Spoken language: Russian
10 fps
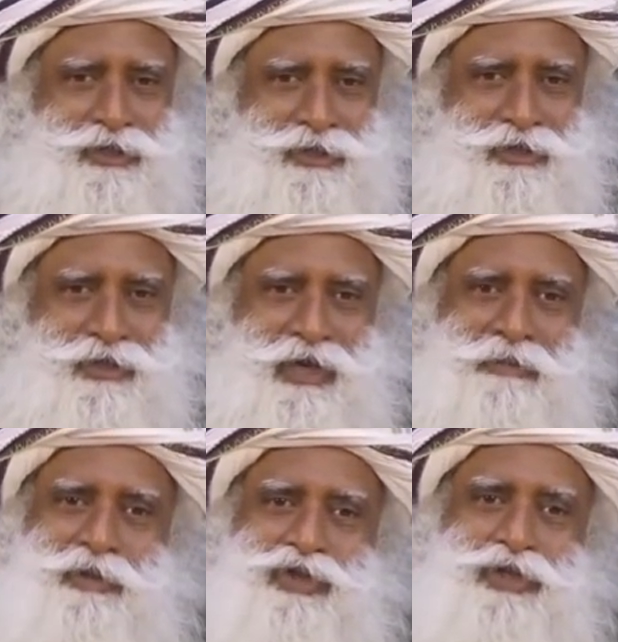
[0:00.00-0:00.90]
и честное
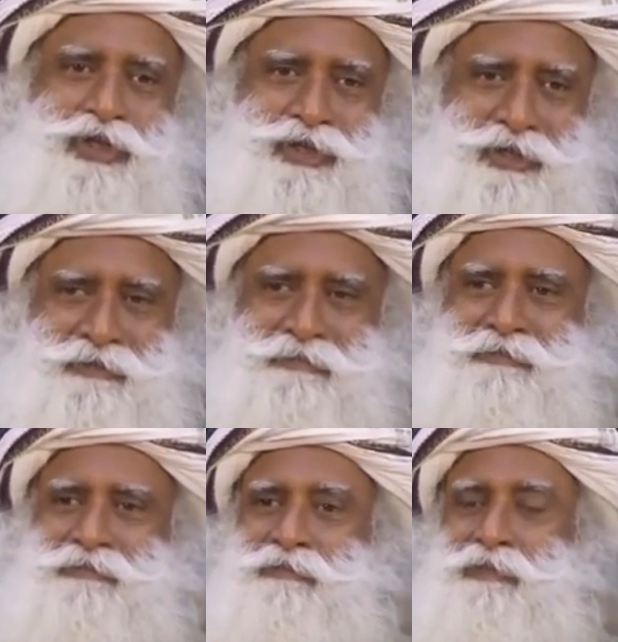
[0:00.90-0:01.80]
управление.
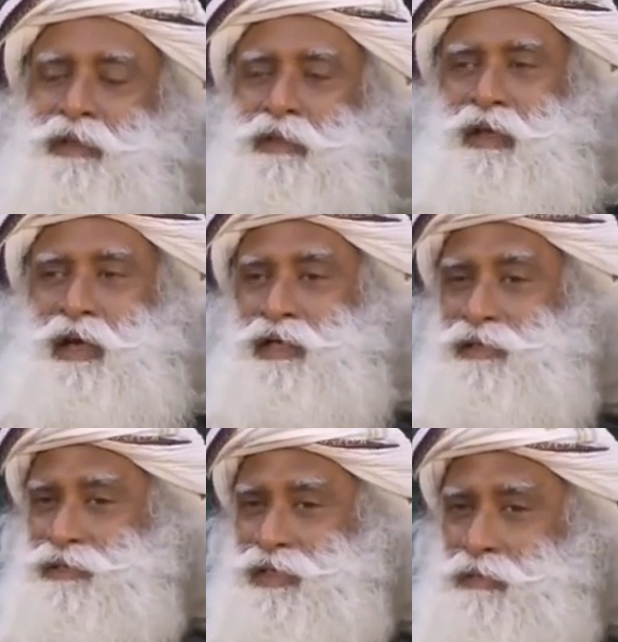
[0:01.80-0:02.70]
Я
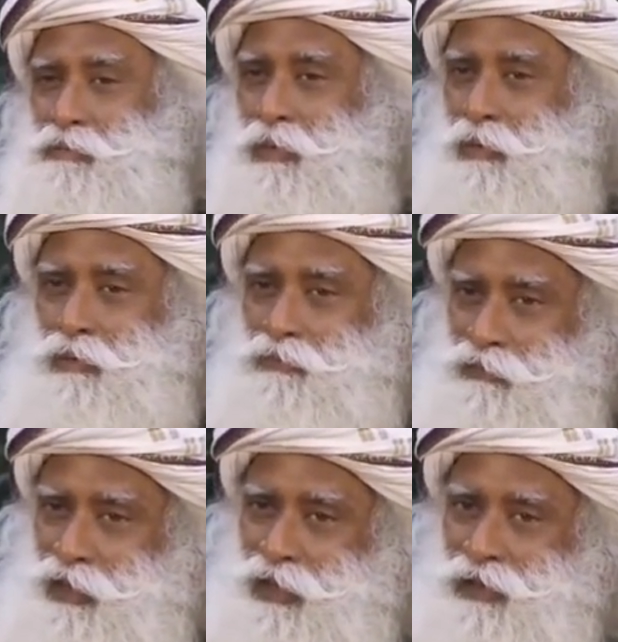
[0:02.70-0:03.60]
сказал «более
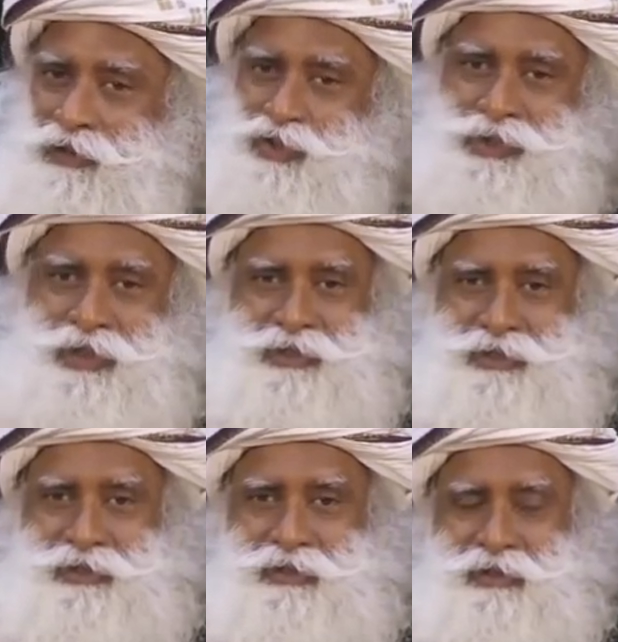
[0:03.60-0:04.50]
справедливое и честное».
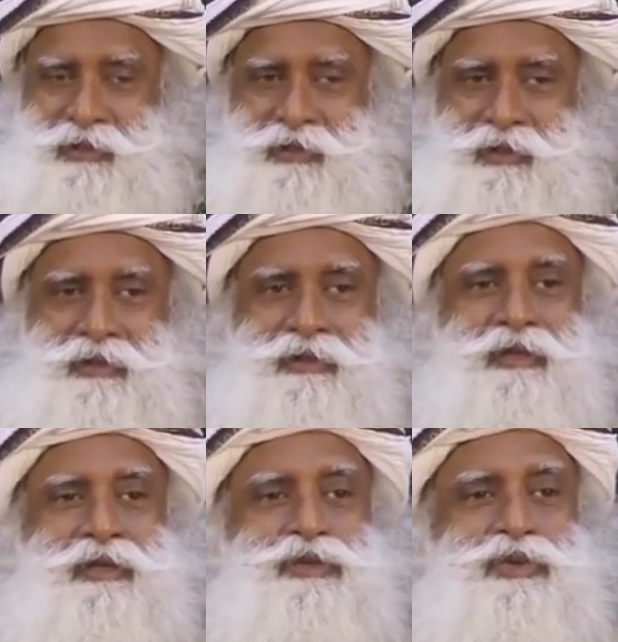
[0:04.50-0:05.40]
Не
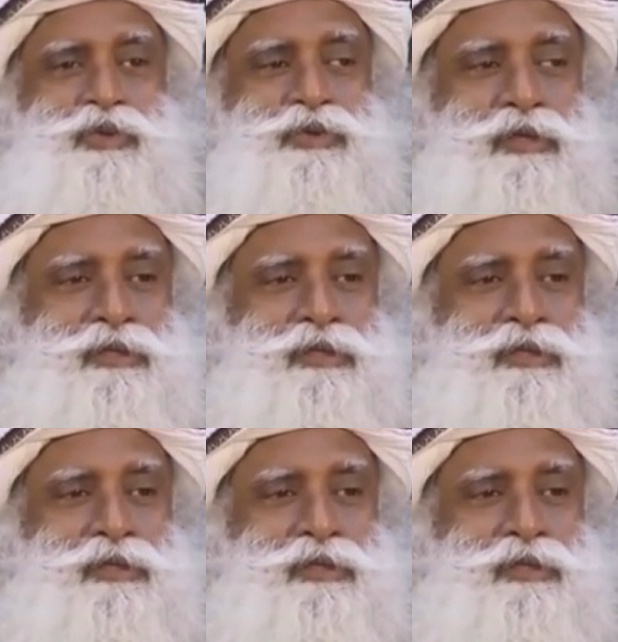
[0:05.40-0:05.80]
существует